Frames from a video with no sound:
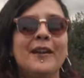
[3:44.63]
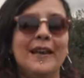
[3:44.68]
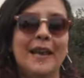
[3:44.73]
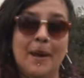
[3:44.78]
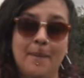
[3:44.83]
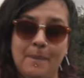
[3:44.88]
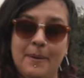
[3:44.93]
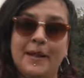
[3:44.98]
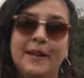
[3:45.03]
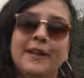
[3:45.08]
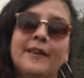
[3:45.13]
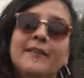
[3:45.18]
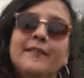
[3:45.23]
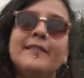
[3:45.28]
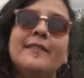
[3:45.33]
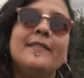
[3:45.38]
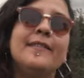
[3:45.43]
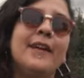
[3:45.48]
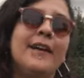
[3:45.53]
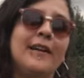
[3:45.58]
la
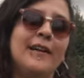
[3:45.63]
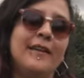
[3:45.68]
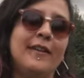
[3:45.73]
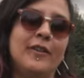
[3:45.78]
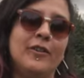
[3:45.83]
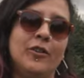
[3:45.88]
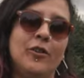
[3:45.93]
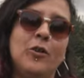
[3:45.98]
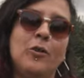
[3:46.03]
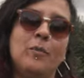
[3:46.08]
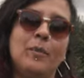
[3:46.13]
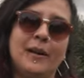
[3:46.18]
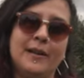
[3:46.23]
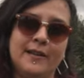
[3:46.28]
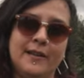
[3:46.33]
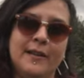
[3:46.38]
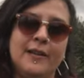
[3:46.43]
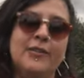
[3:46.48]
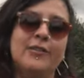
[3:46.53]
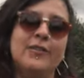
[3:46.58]
experiencia que nos
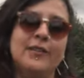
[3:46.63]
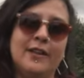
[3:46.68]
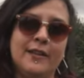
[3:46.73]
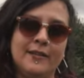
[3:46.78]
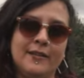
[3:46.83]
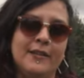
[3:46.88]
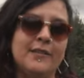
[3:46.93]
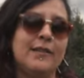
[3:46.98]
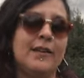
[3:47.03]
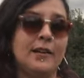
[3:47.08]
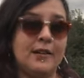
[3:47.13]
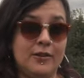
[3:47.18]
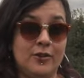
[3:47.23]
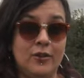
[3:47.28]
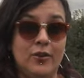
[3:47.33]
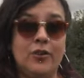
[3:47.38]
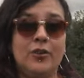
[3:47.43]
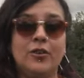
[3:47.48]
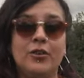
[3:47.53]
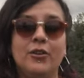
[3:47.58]
compartieron de este
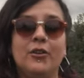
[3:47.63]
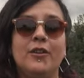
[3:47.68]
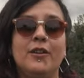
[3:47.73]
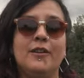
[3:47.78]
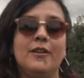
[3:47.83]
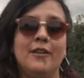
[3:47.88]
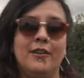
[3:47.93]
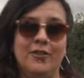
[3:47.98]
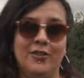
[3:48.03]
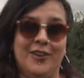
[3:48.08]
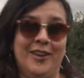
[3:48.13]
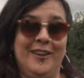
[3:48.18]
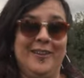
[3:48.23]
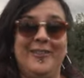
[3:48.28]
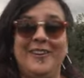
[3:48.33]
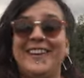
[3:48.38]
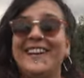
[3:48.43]
territorio y de lo que